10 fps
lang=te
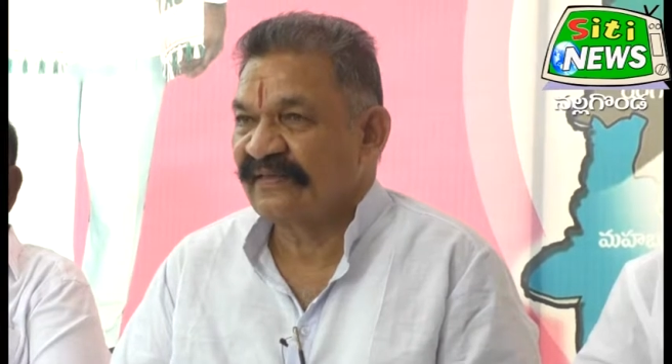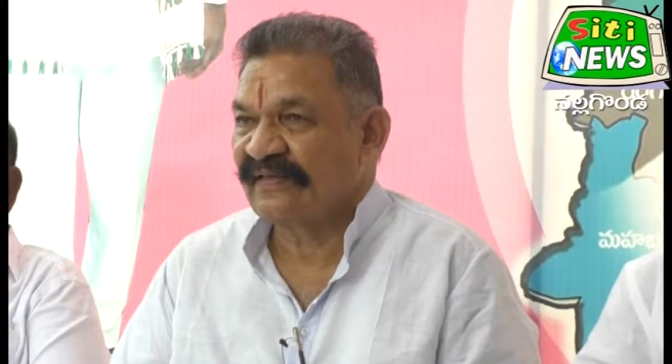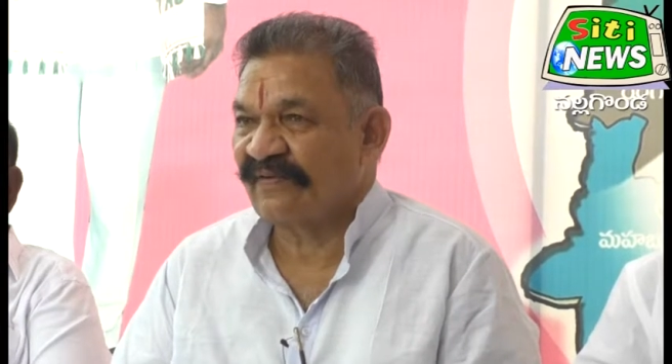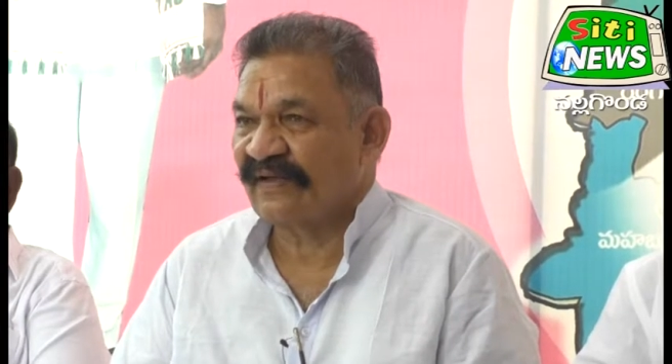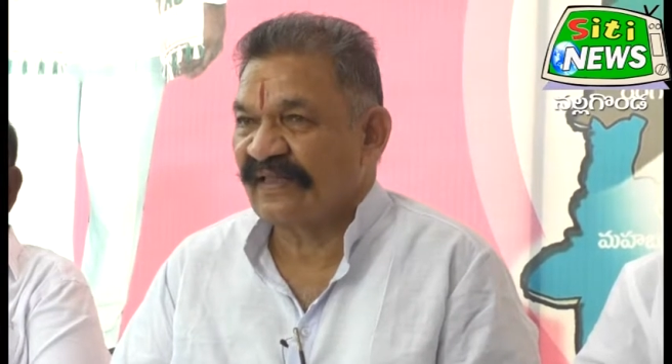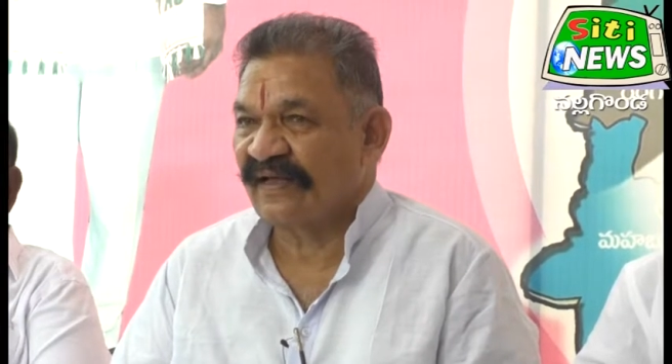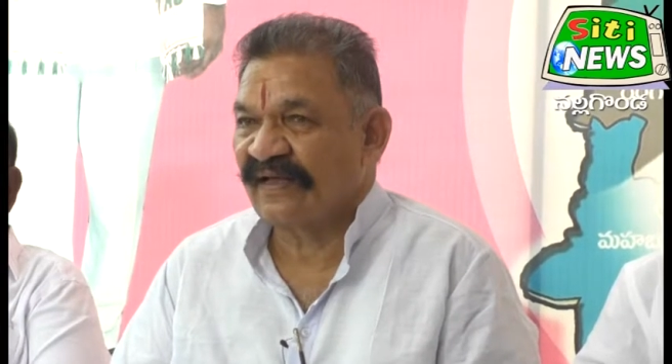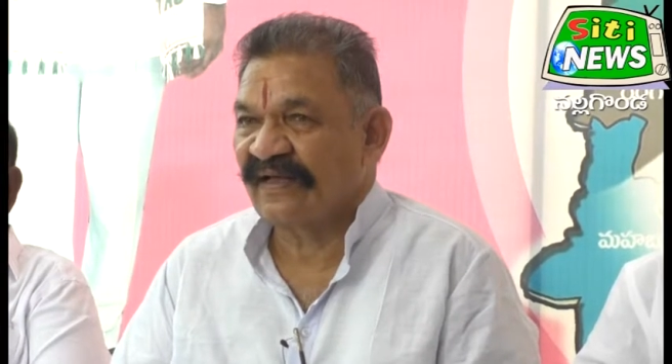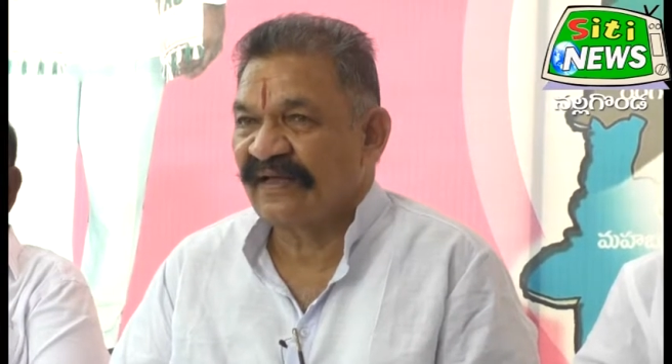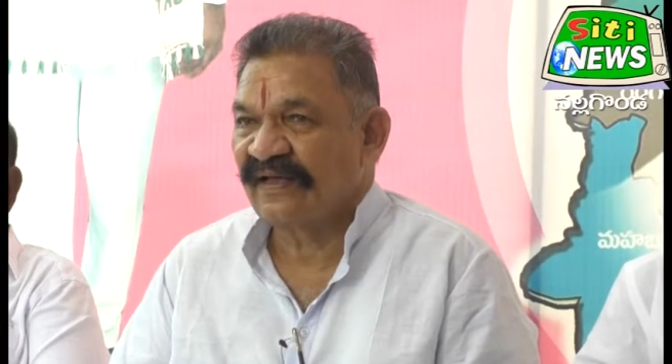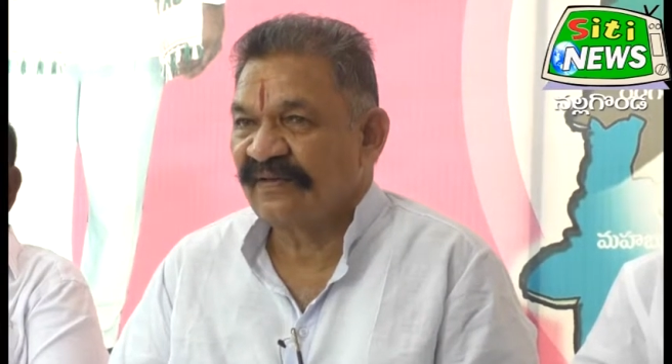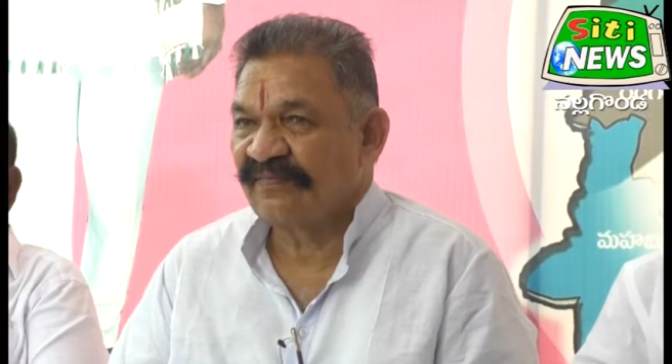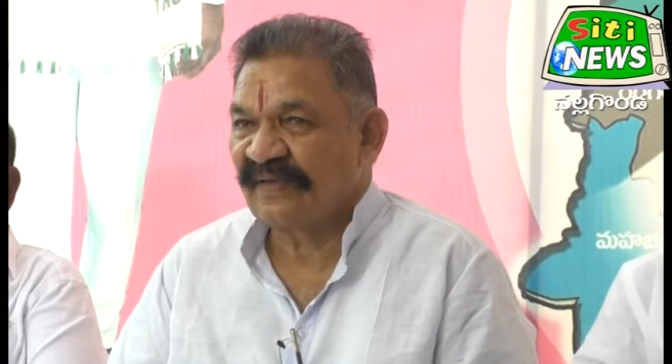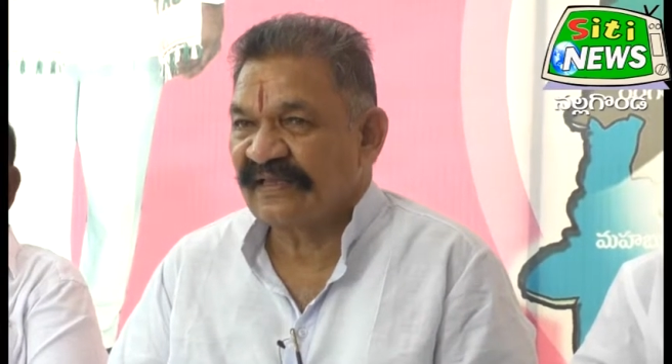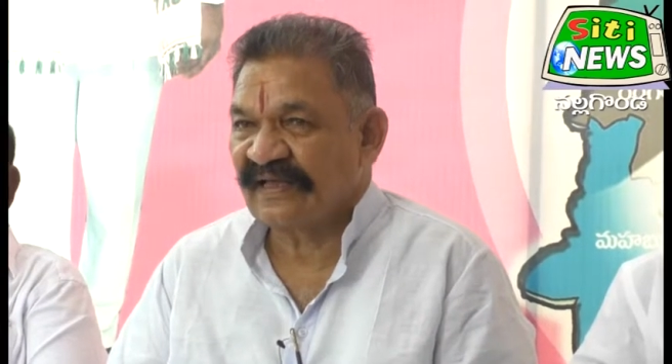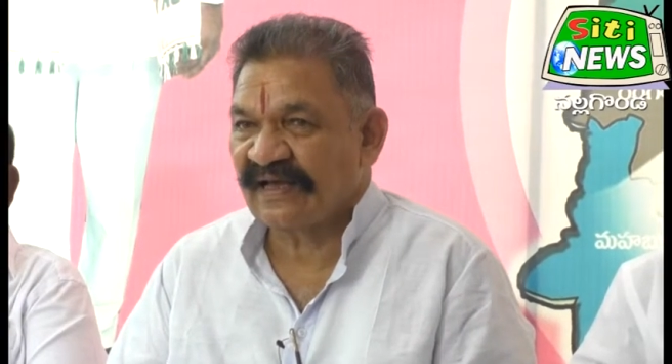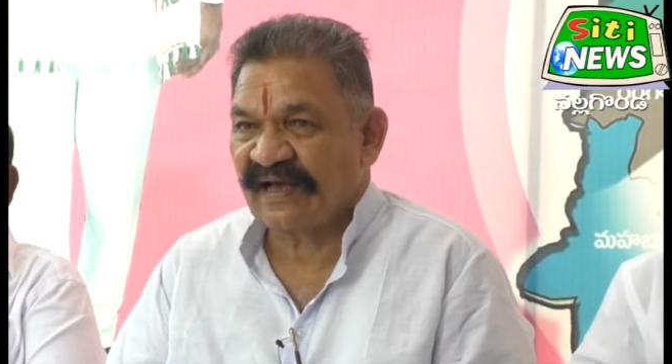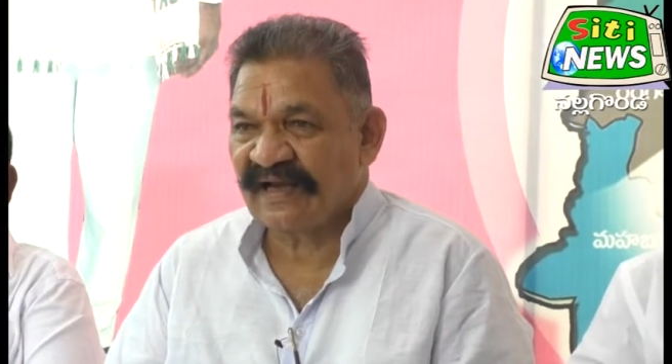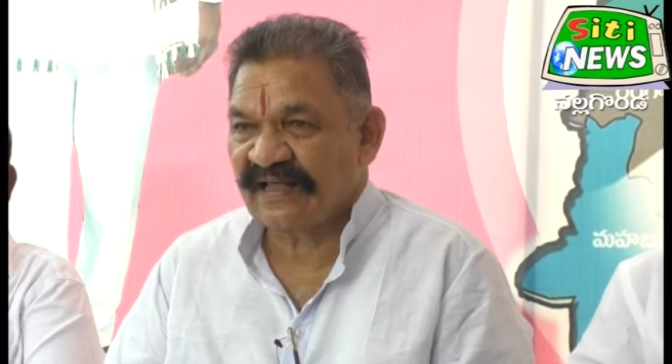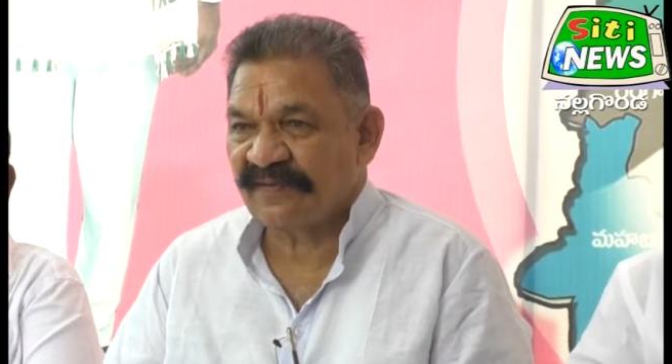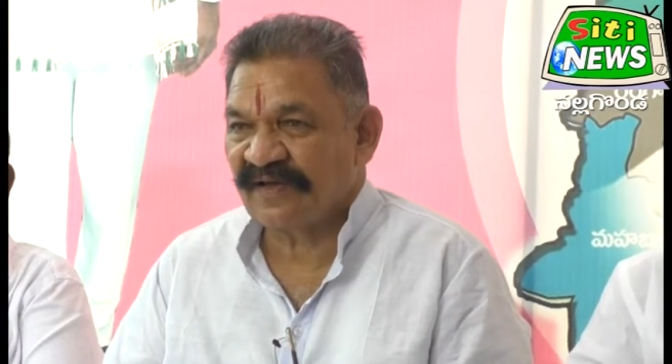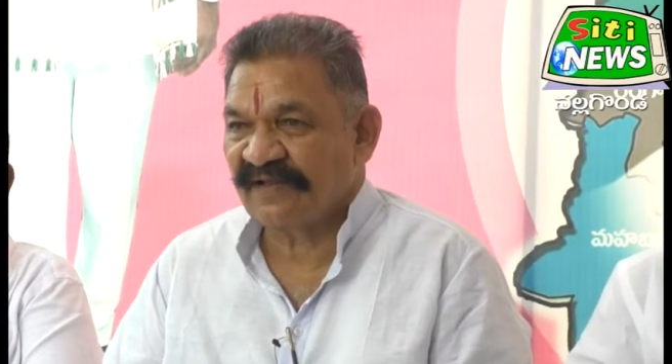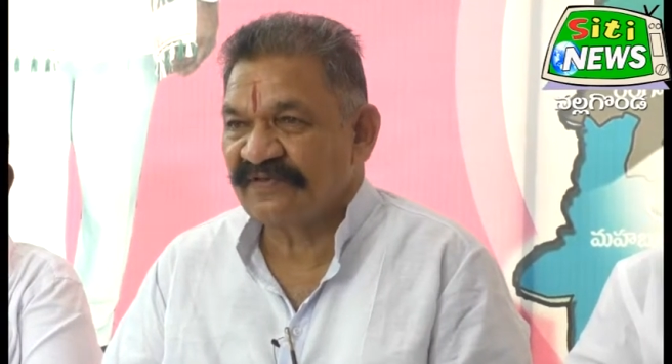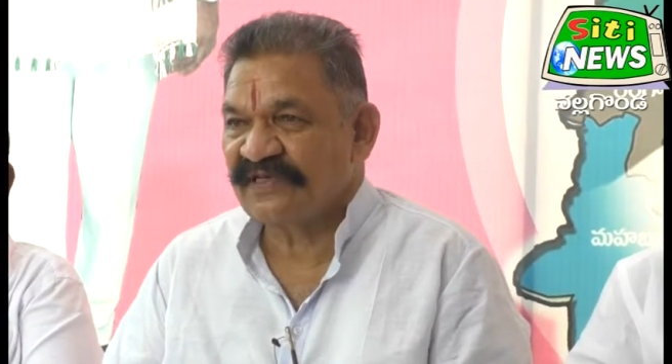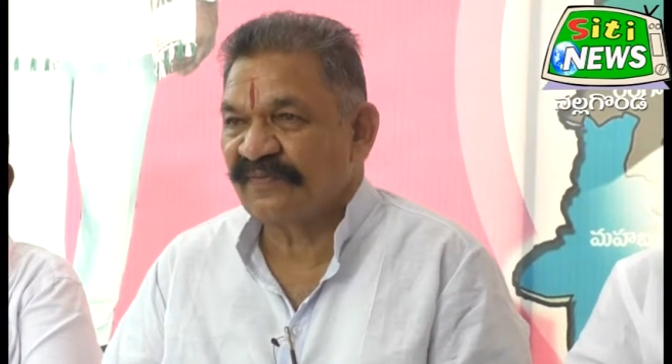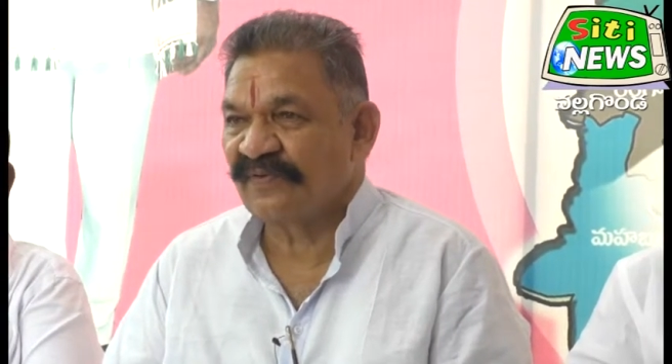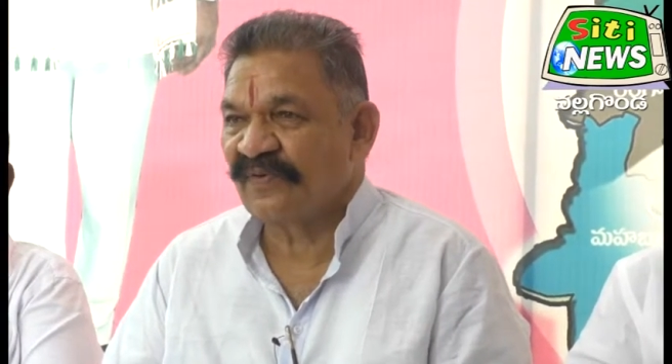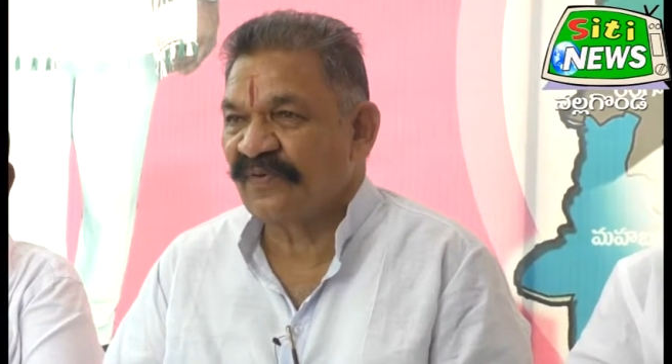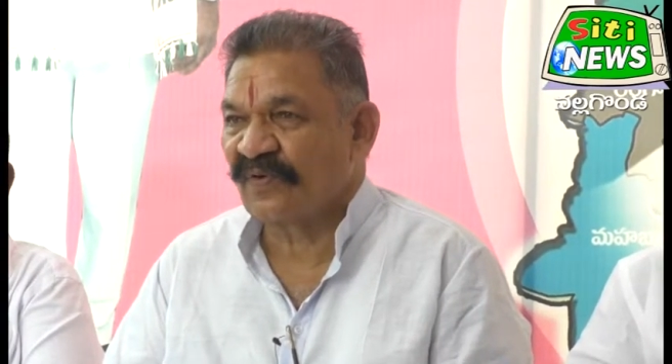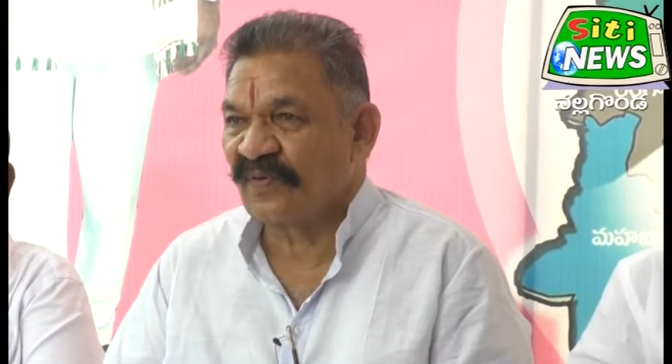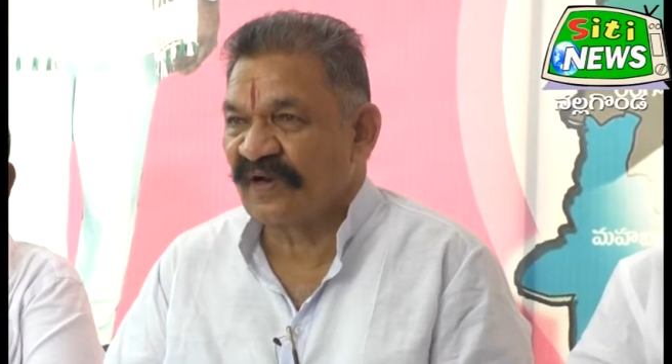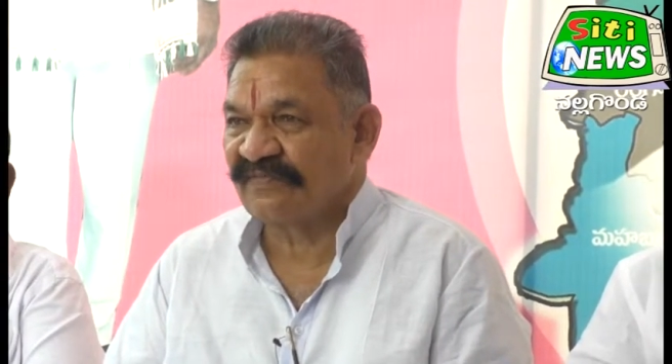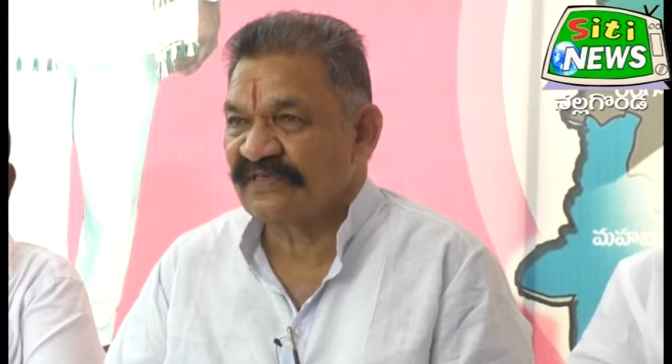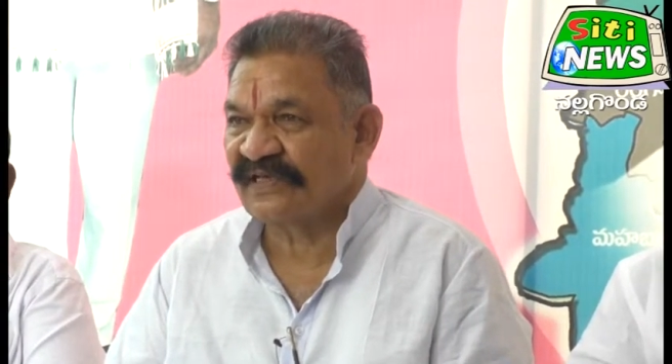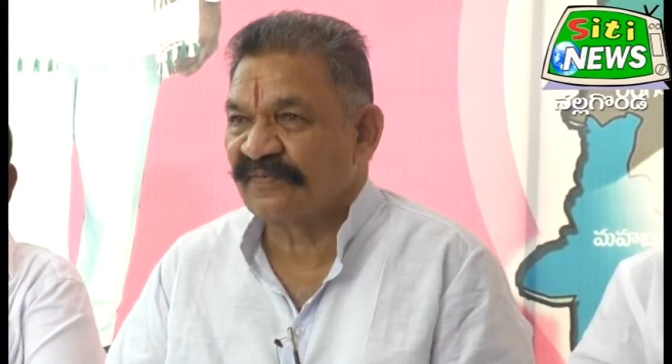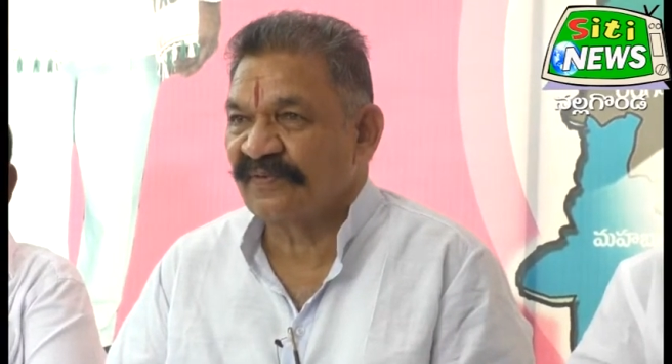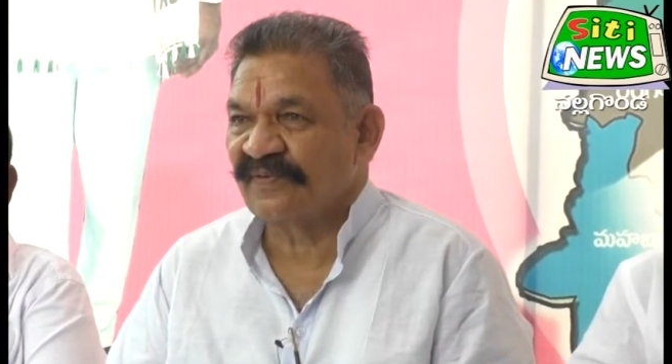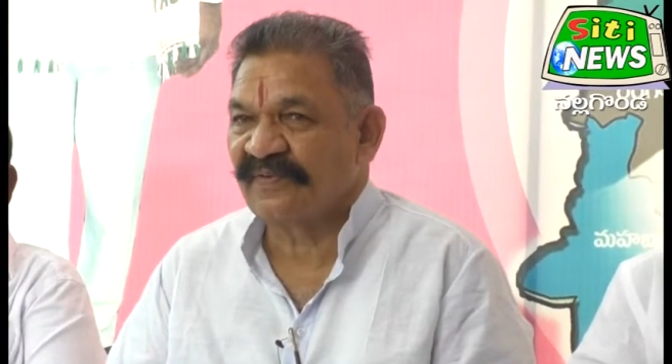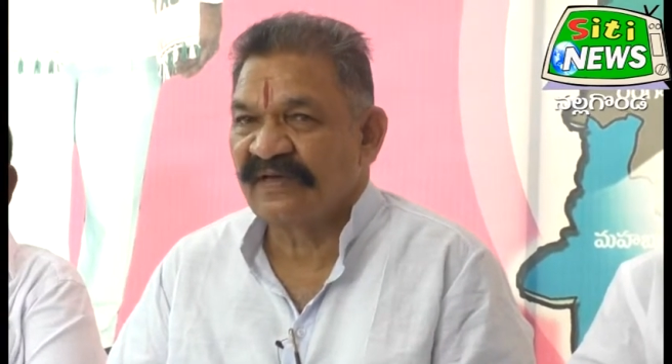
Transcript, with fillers: తర్వాత మిగతా కార్యక్రమాల విషయంలో రోడ్ల విషయంలో